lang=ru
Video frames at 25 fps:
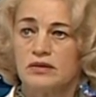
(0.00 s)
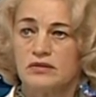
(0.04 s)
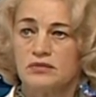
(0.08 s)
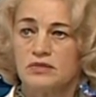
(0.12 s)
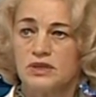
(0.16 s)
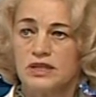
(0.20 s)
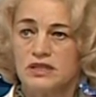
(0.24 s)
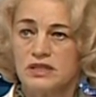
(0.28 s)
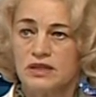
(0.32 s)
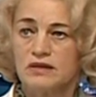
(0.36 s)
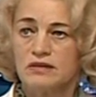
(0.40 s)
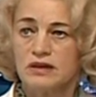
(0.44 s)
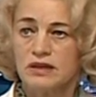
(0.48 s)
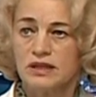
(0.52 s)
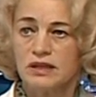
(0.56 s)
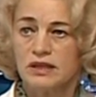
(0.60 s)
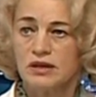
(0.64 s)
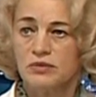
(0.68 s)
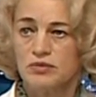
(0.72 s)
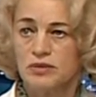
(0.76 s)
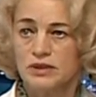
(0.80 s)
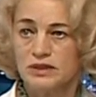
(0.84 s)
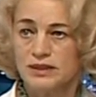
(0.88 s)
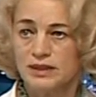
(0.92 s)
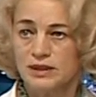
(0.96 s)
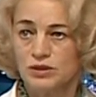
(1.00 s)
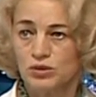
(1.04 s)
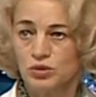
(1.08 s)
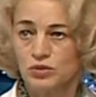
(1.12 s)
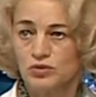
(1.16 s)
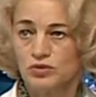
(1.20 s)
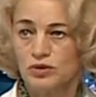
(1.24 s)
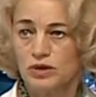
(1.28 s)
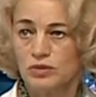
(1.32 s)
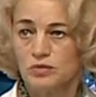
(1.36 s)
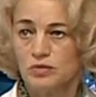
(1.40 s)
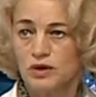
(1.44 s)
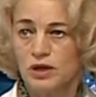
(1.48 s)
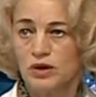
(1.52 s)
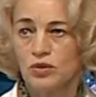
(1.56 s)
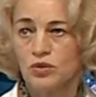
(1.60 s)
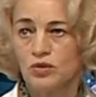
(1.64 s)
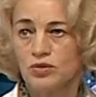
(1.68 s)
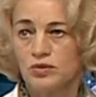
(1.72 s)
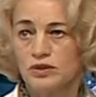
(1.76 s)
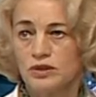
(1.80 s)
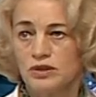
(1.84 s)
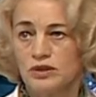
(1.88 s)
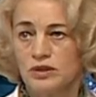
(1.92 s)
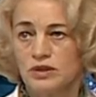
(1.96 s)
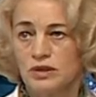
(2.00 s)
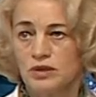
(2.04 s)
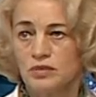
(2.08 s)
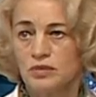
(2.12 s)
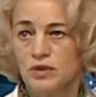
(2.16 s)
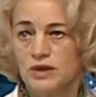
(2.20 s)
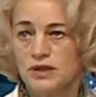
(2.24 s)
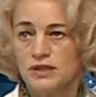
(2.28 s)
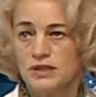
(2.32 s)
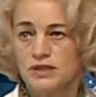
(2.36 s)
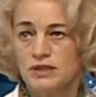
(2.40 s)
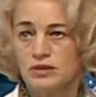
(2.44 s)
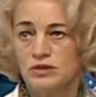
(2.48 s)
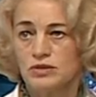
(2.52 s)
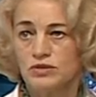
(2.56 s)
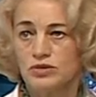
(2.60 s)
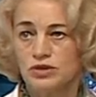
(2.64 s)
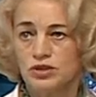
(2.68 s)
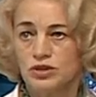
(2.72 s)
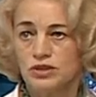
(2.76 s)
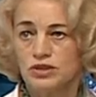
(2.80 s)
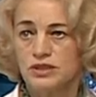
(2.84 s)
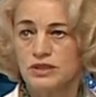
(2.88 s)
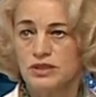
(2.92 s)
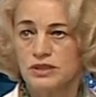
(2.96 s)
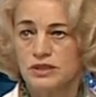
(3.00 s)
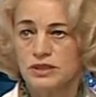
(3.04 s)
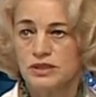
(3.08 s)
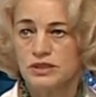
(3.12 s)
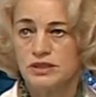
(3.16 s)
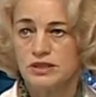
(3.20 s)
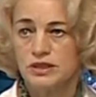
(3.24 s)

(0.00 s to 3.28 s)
образовательная подготовка проходит на базе учреждения